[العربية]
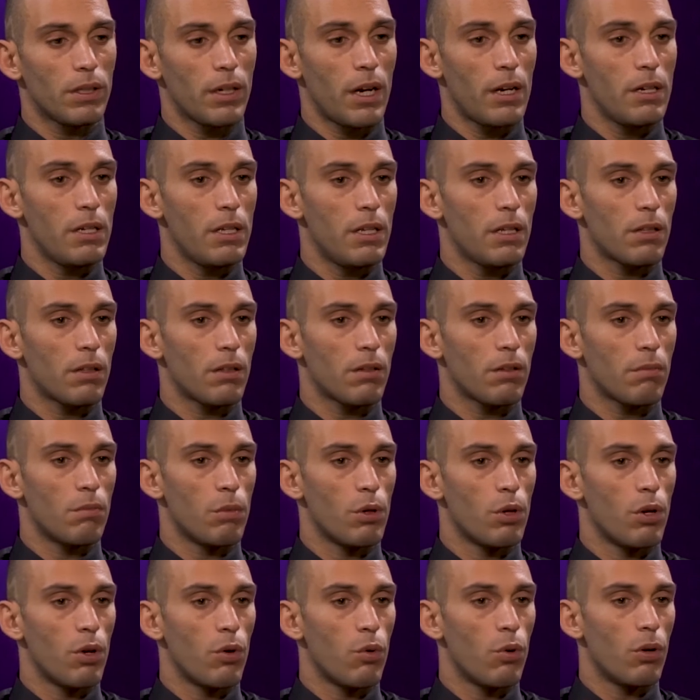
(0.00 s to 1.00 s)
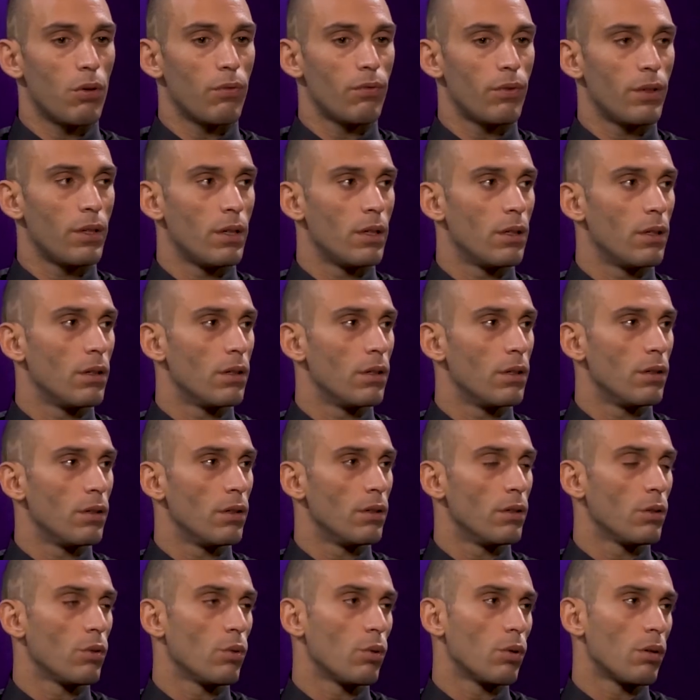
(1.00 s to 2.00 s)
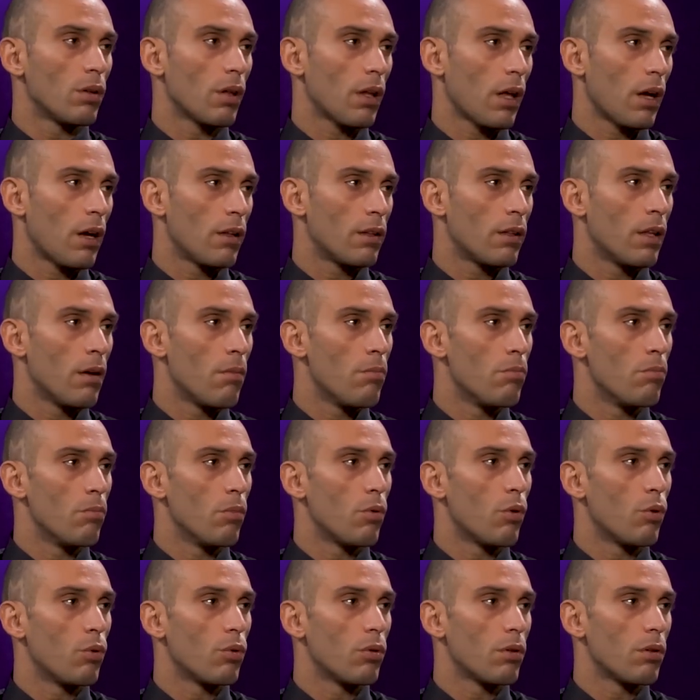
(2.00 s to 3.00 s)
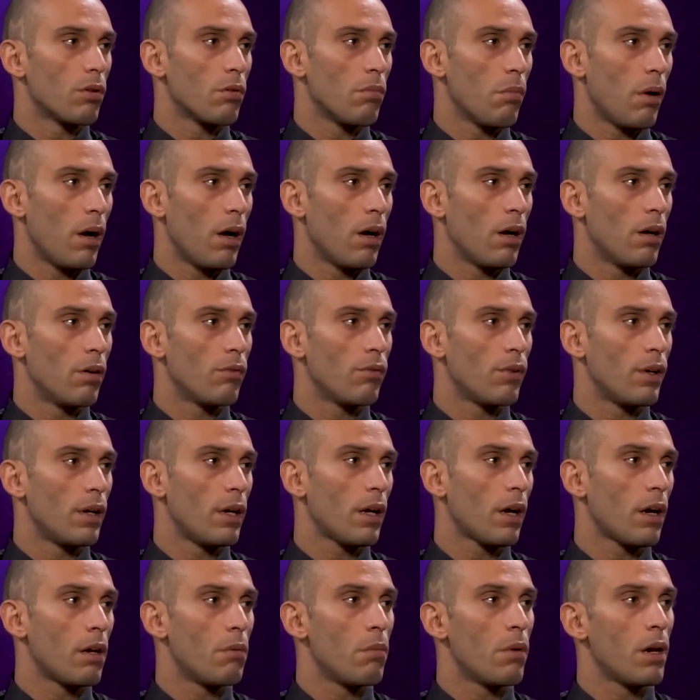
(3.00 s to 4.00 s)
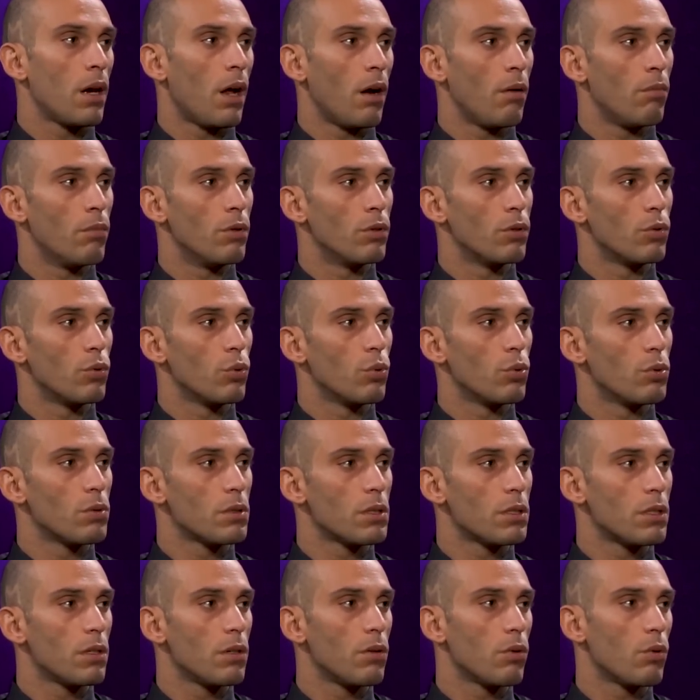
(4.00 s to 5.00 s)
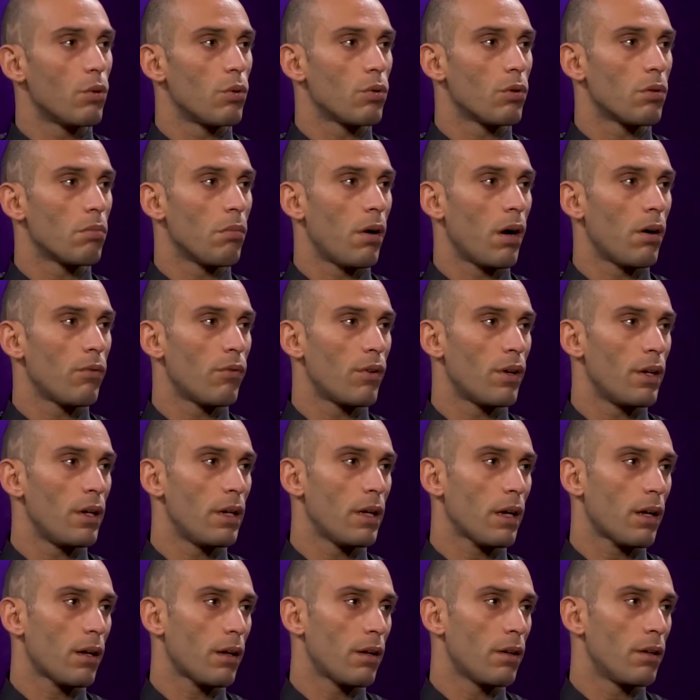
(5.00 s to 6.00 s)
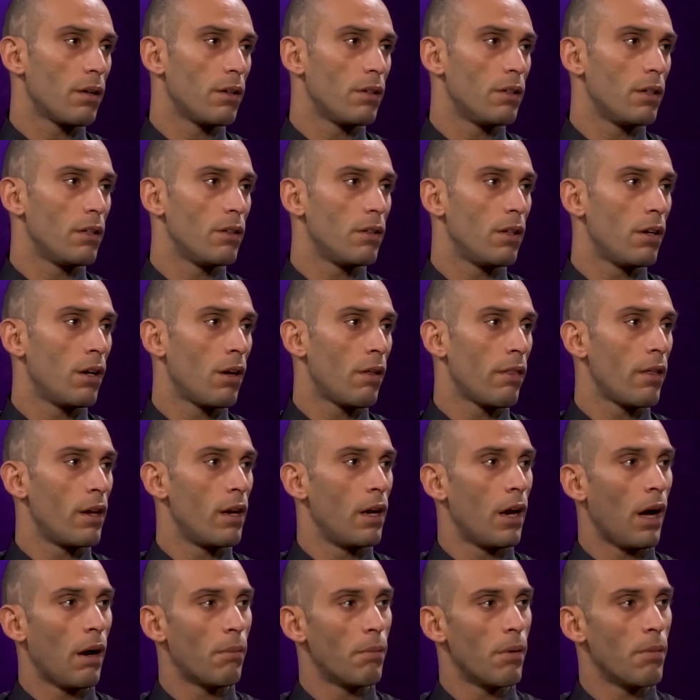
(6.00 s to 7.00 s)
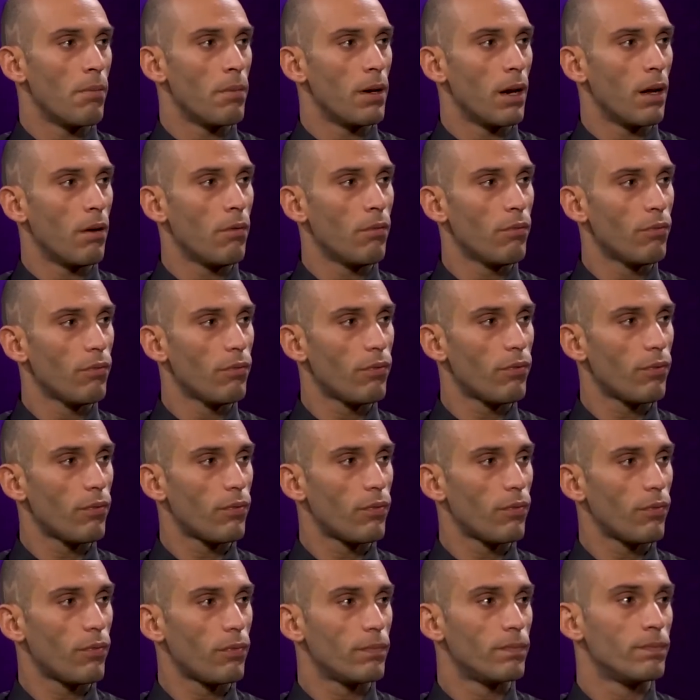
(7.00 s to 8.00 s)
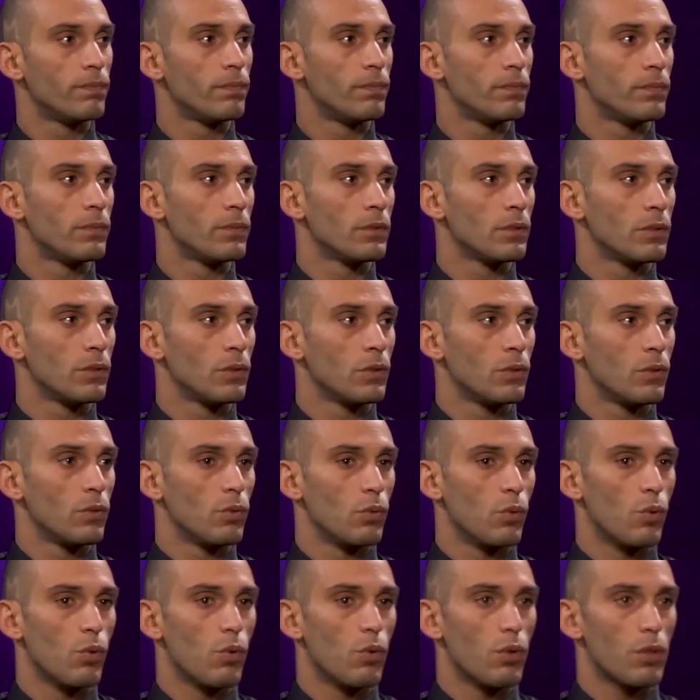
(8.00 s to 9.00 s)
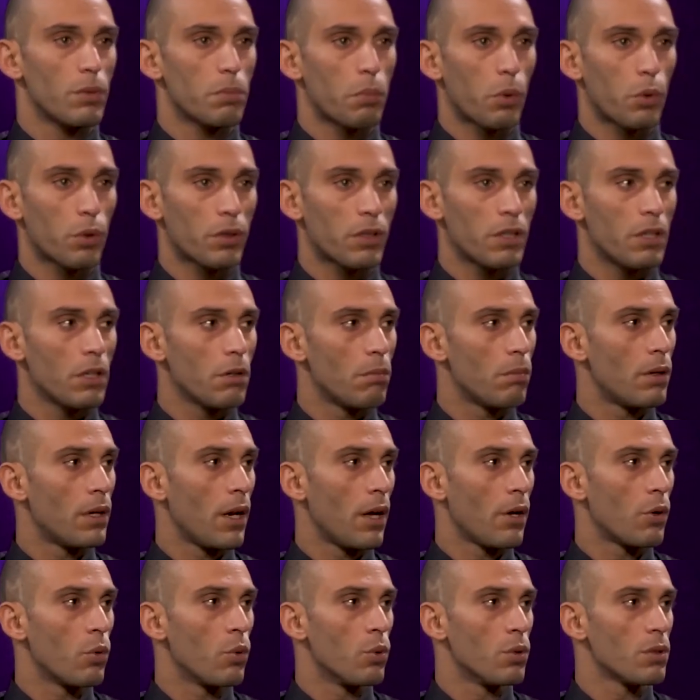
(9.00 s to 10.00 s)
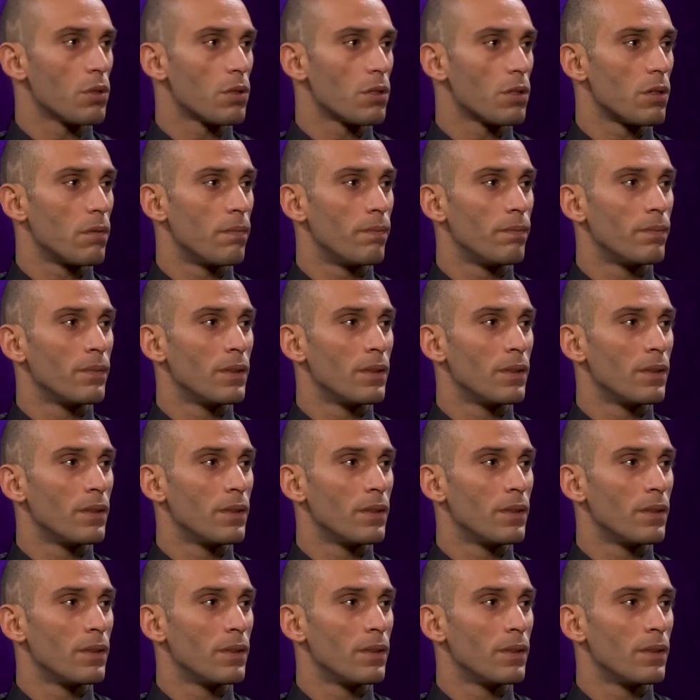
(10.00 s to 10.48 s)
ترنيت من الاول في كرة القدم كنت مع فريق الملعب التونسي كنت مع فريق نادي رياضي لحمام الانف عروس بنعروس